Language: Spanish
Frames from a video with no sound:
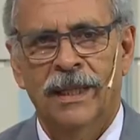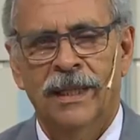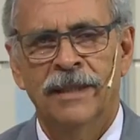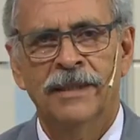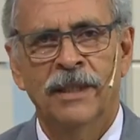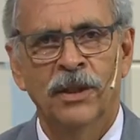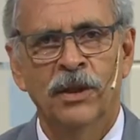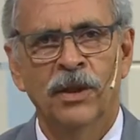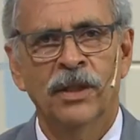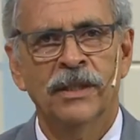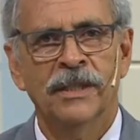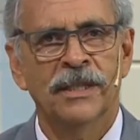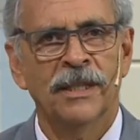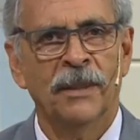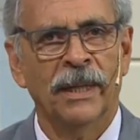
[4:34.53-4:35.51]
El
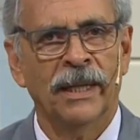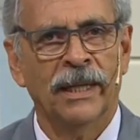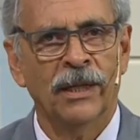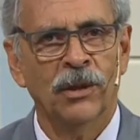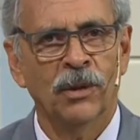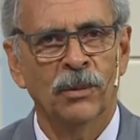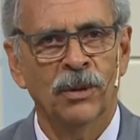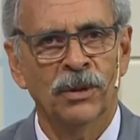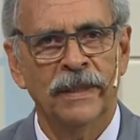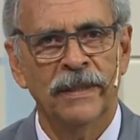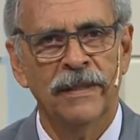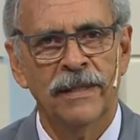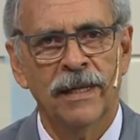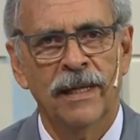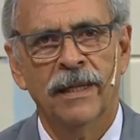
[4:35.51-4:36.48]
señor se llama Carlos
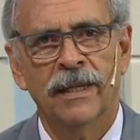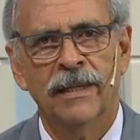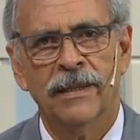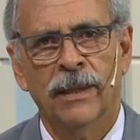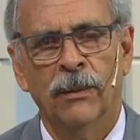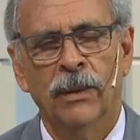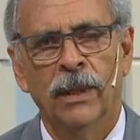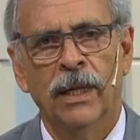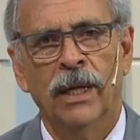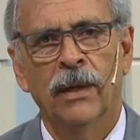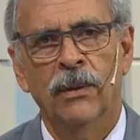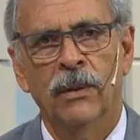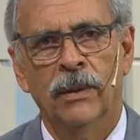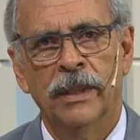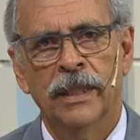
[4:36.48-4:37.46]
Montilla, es
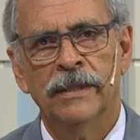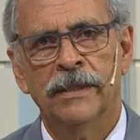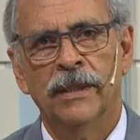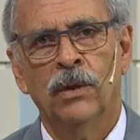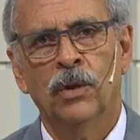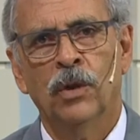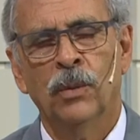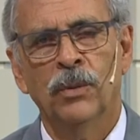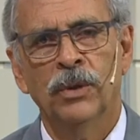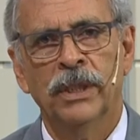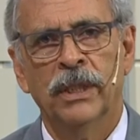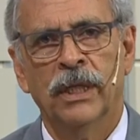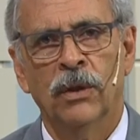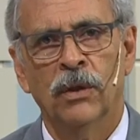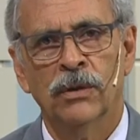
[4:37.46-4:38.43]
abogado, es
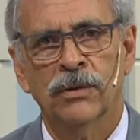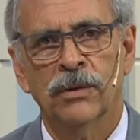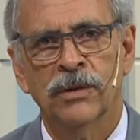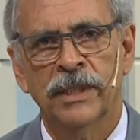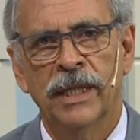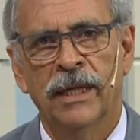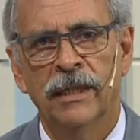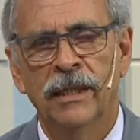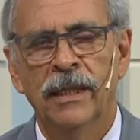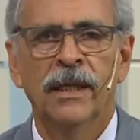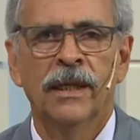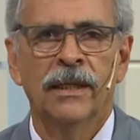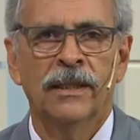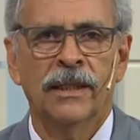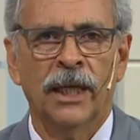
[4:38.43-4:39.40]
comunicador social,
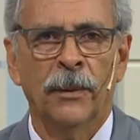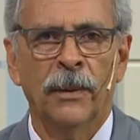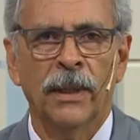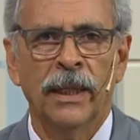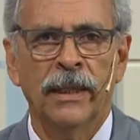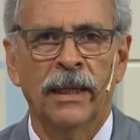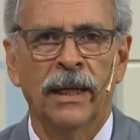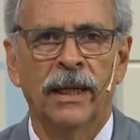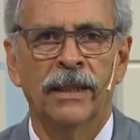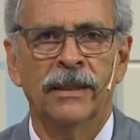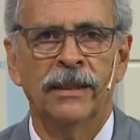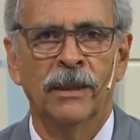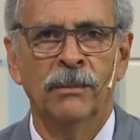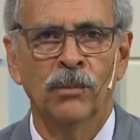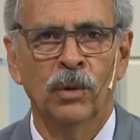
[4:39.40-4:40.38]
trabaja
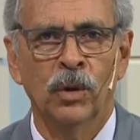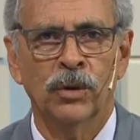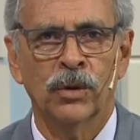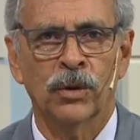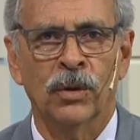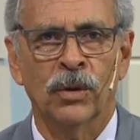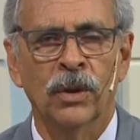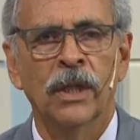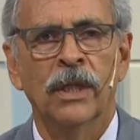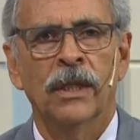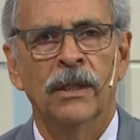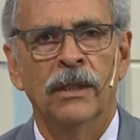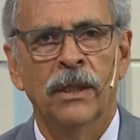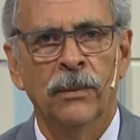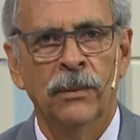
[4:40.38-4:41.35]
de mozo.
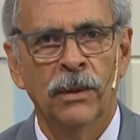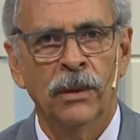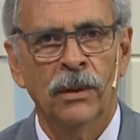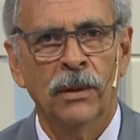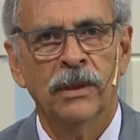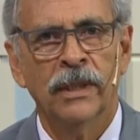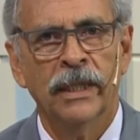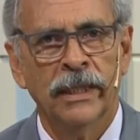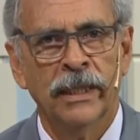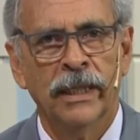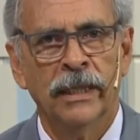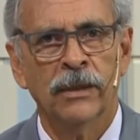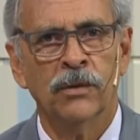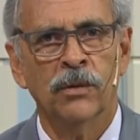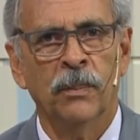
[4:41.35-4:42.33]
Debió
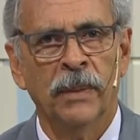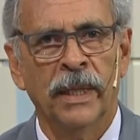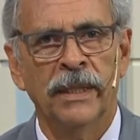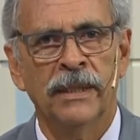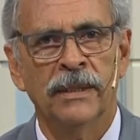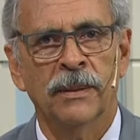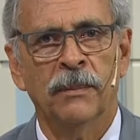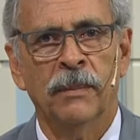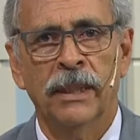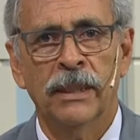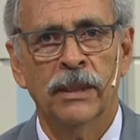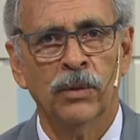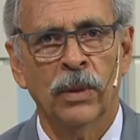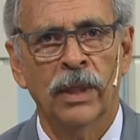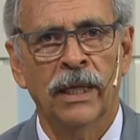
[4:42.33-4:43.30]
dejar su país,
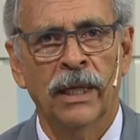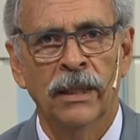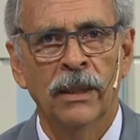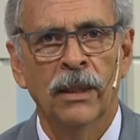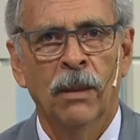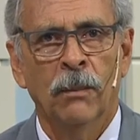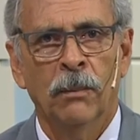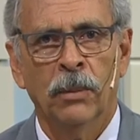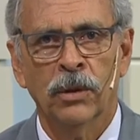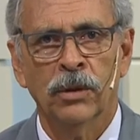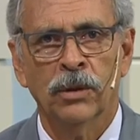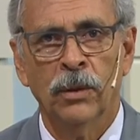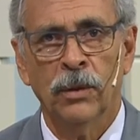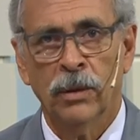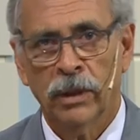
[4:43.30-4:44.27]
Venezuela,
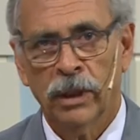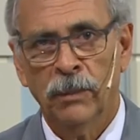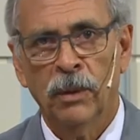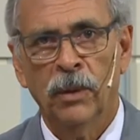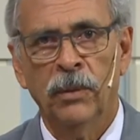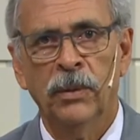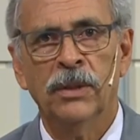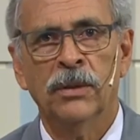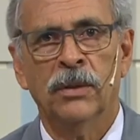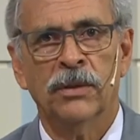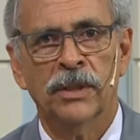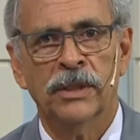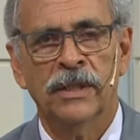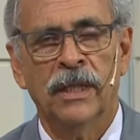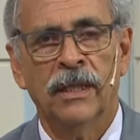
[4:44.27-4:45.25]
por todo lo que hemos visto
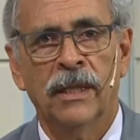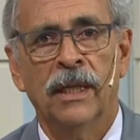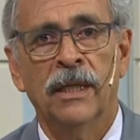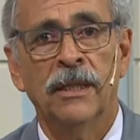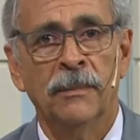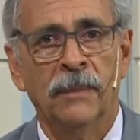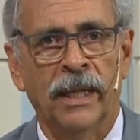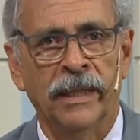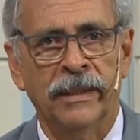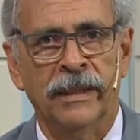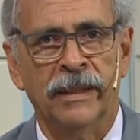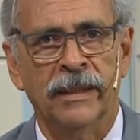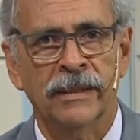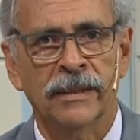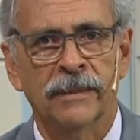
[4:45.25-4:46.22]
recién en
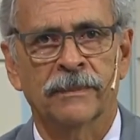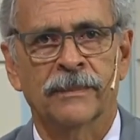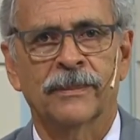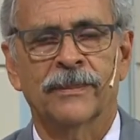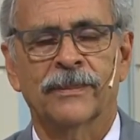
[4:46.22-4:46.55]
imágenes.